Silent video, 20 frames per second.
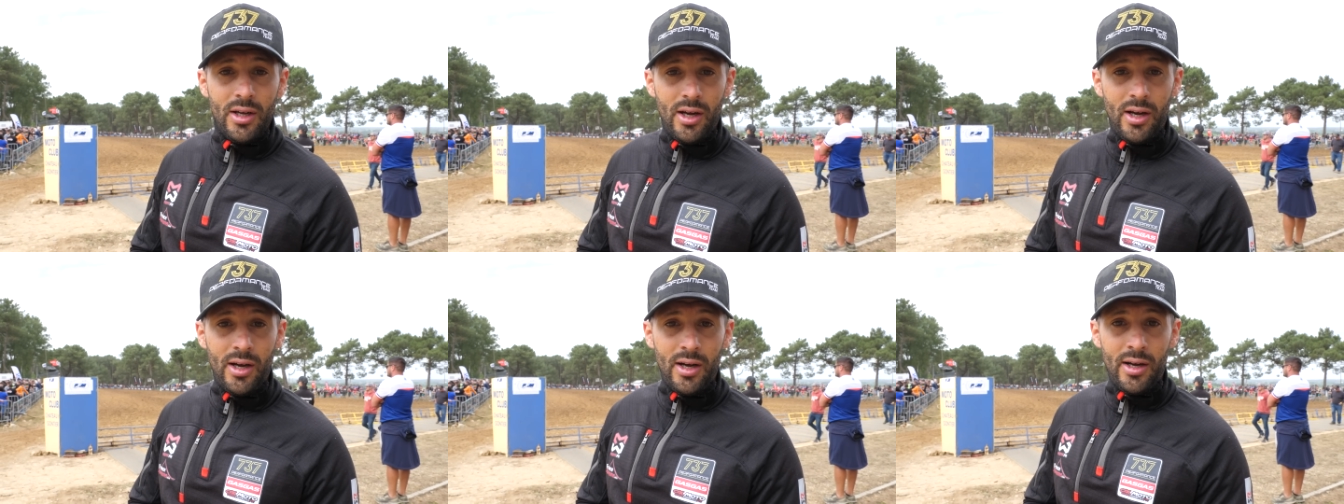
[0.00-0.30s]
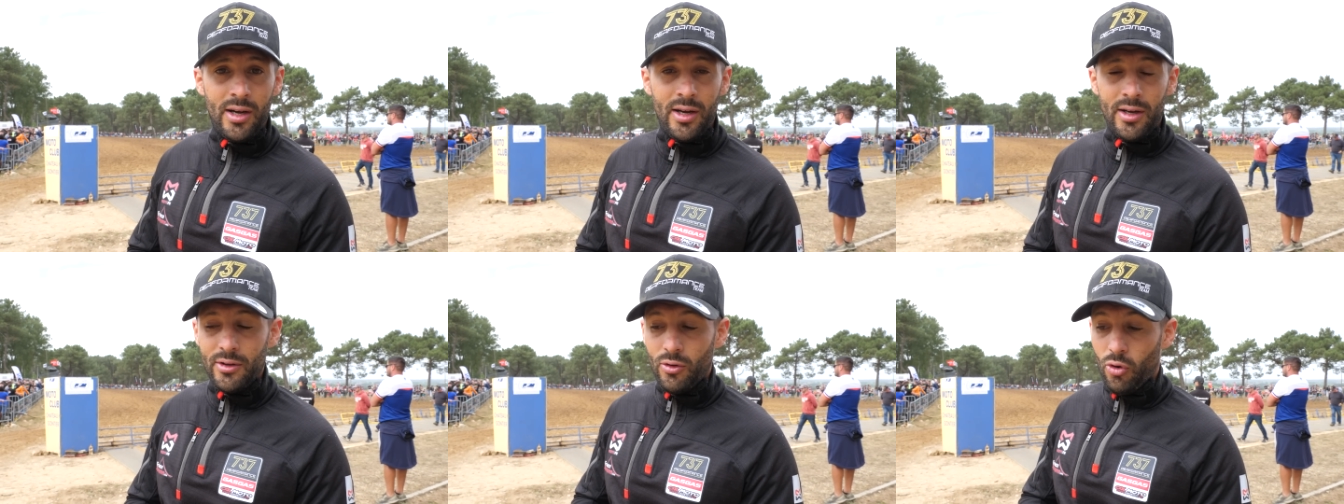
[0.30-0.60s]

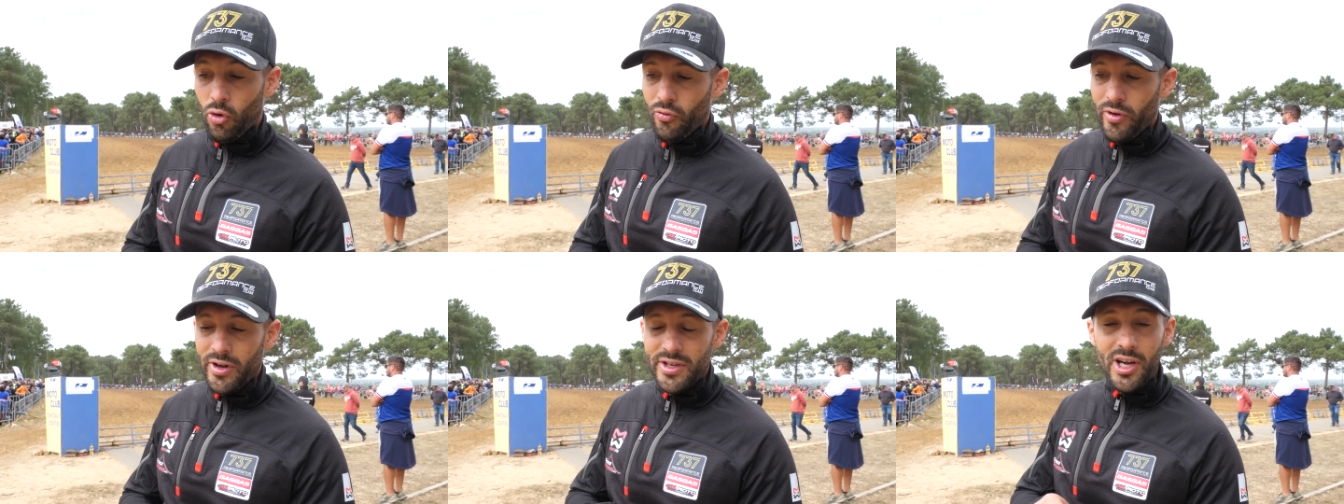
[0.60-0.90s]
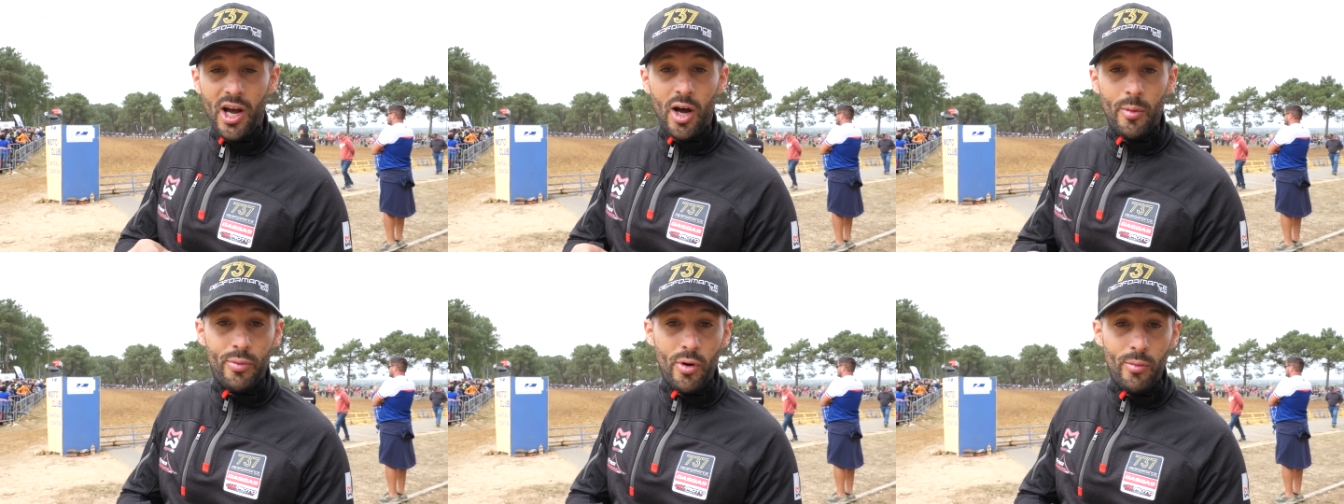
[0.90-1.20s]
euh, on va
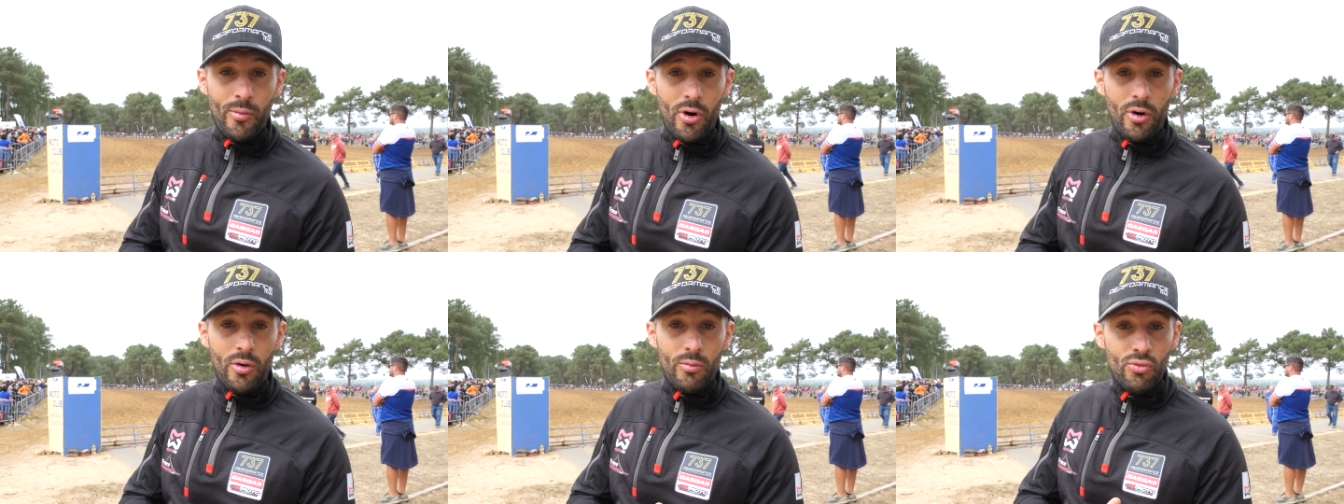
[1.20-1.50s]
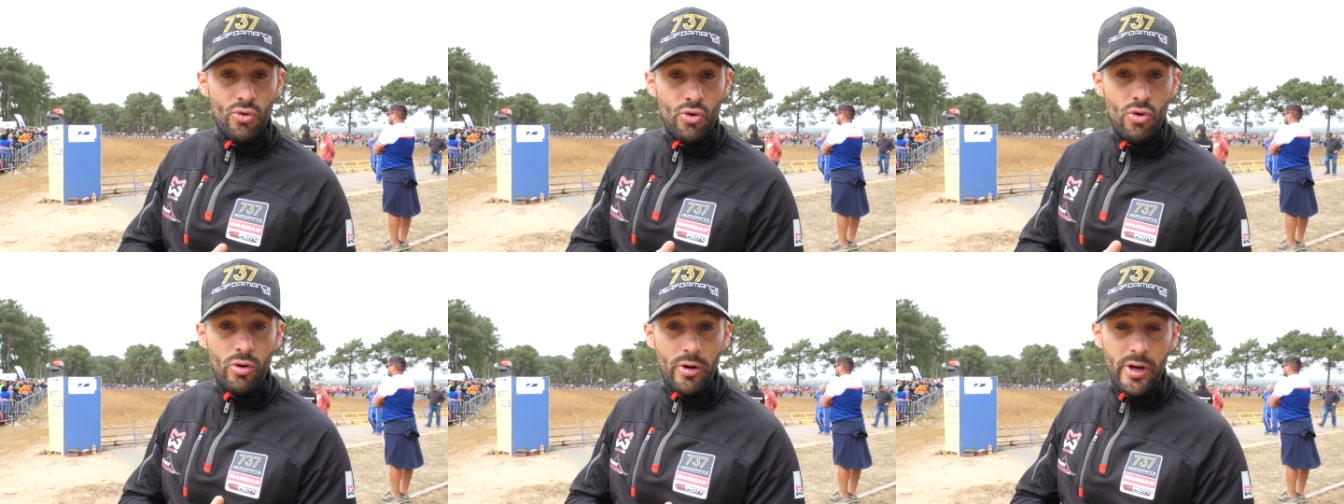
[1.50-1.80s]
dire un peu
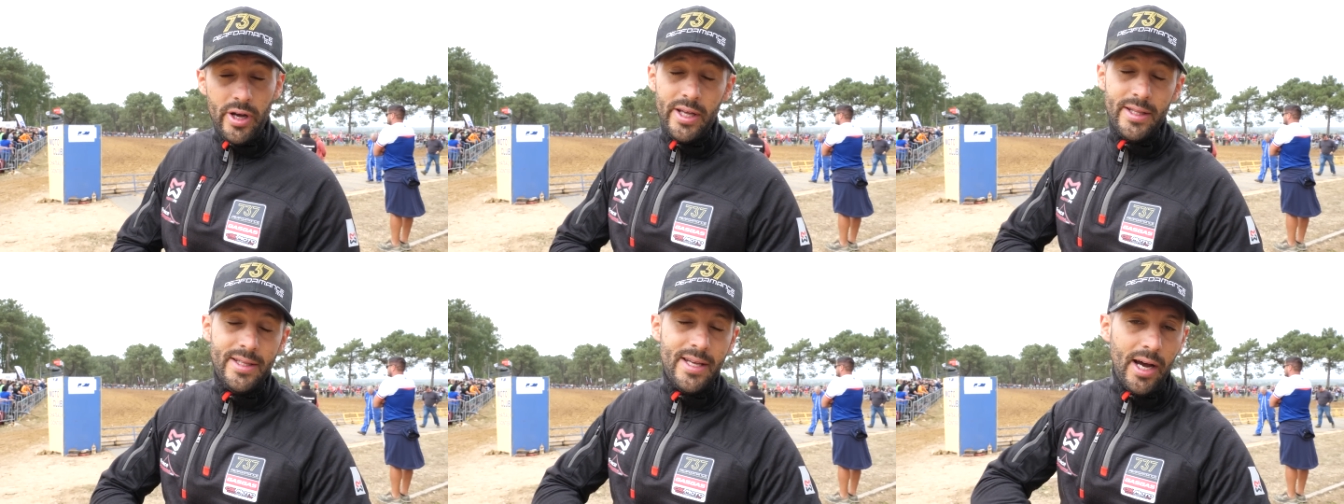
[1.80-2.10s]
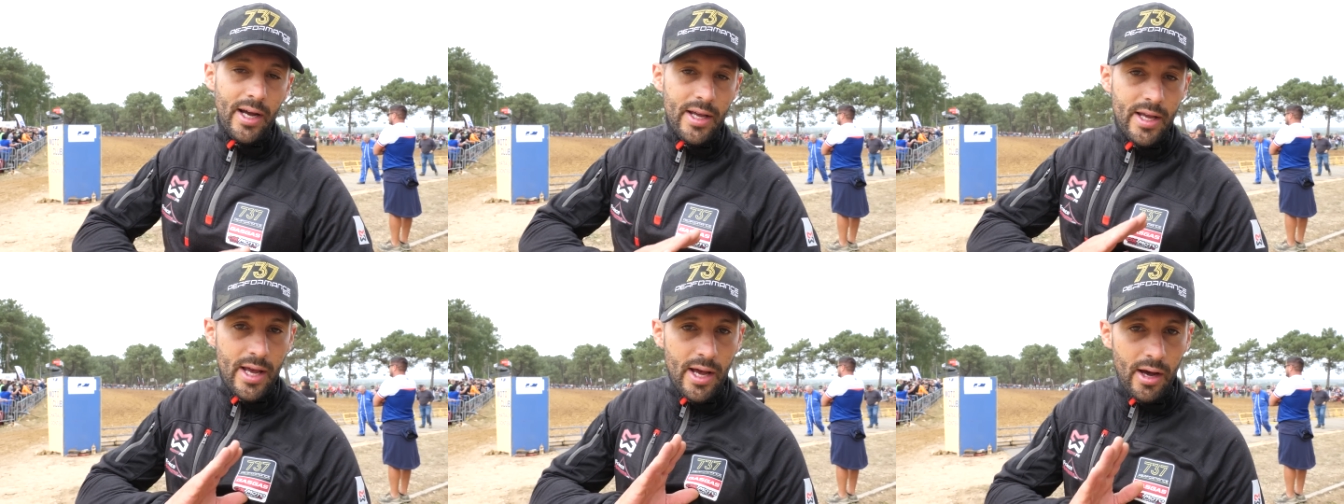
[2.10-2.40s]
mou, et
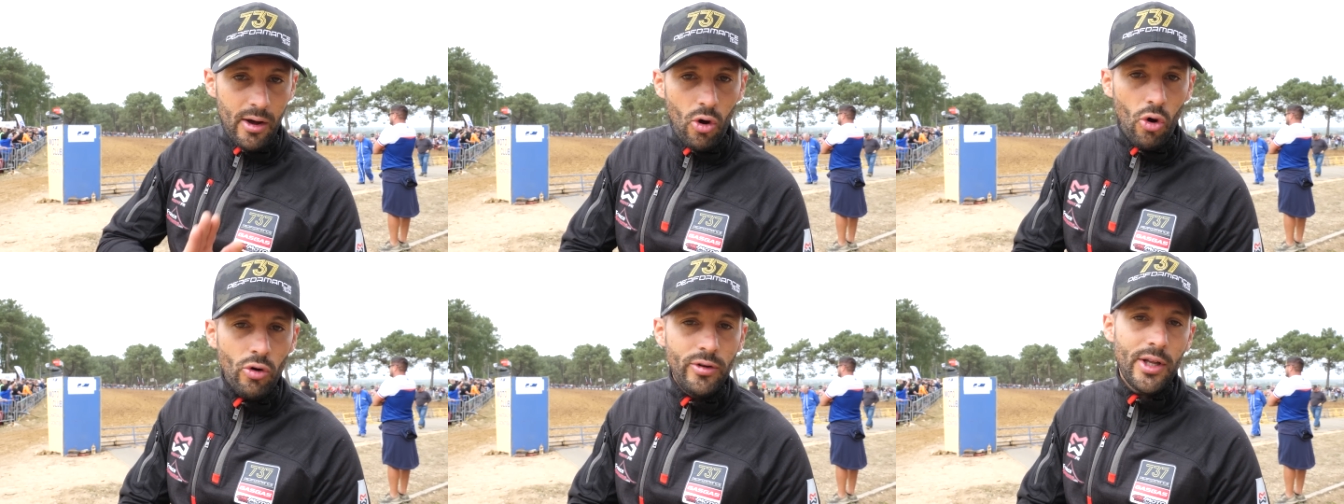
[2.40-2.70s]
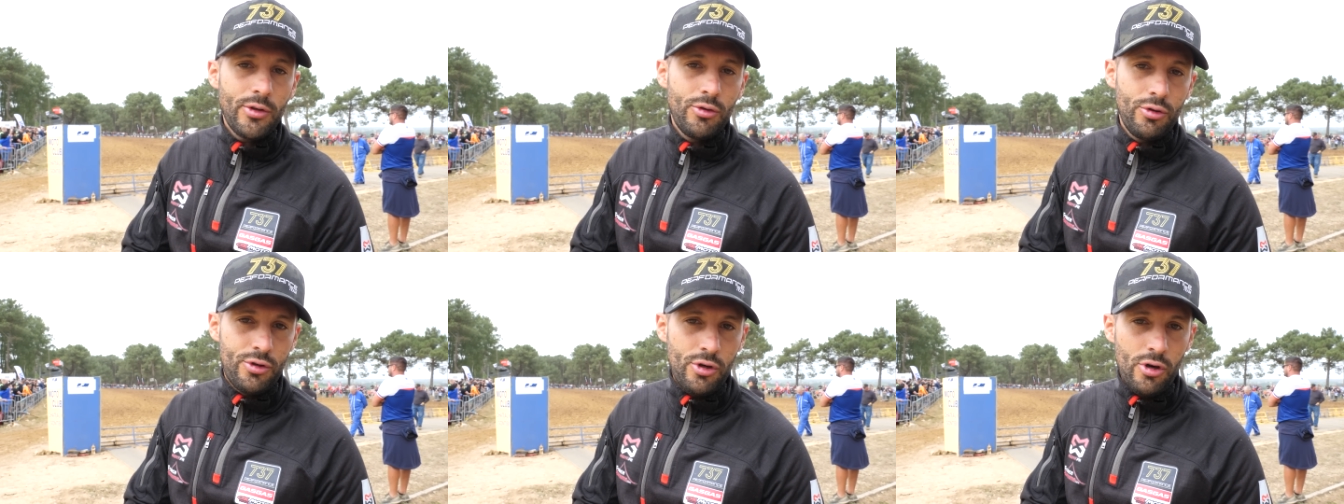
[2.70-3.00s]
derrière
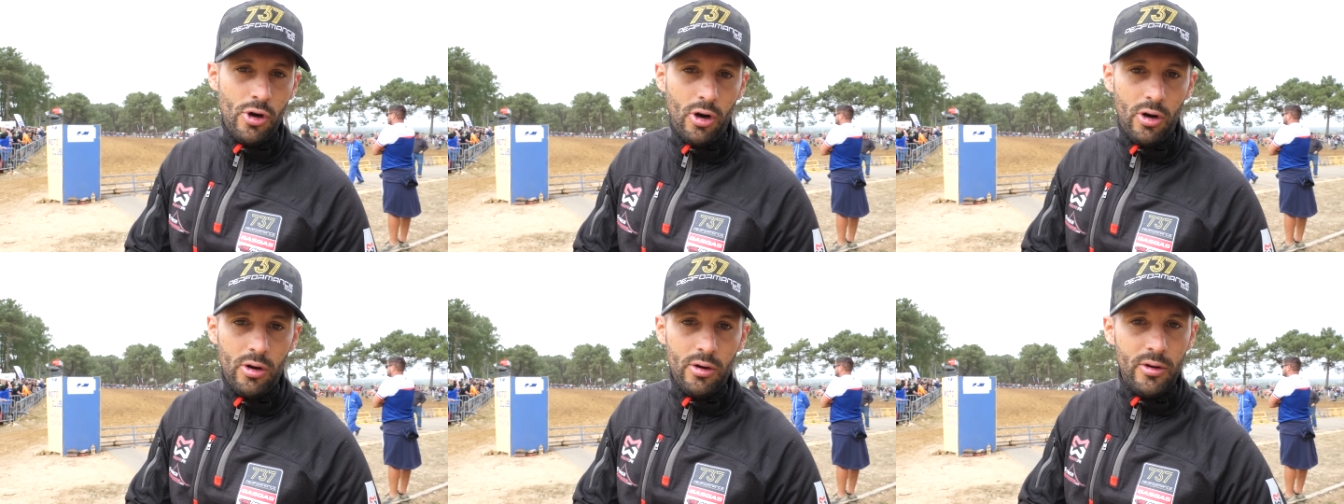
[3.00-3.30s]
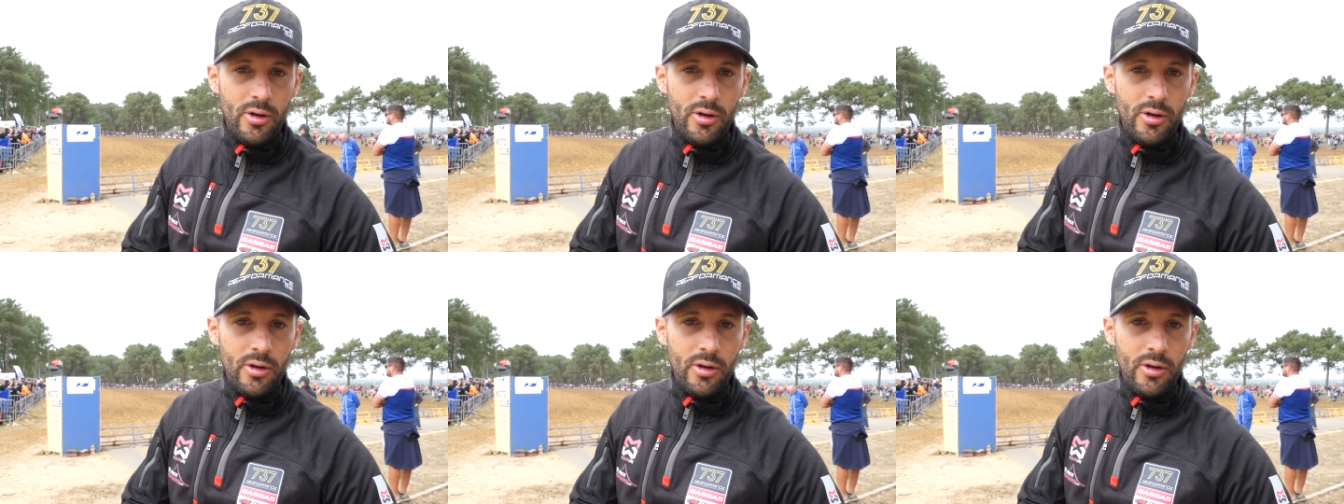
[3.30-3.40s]
on a du dur.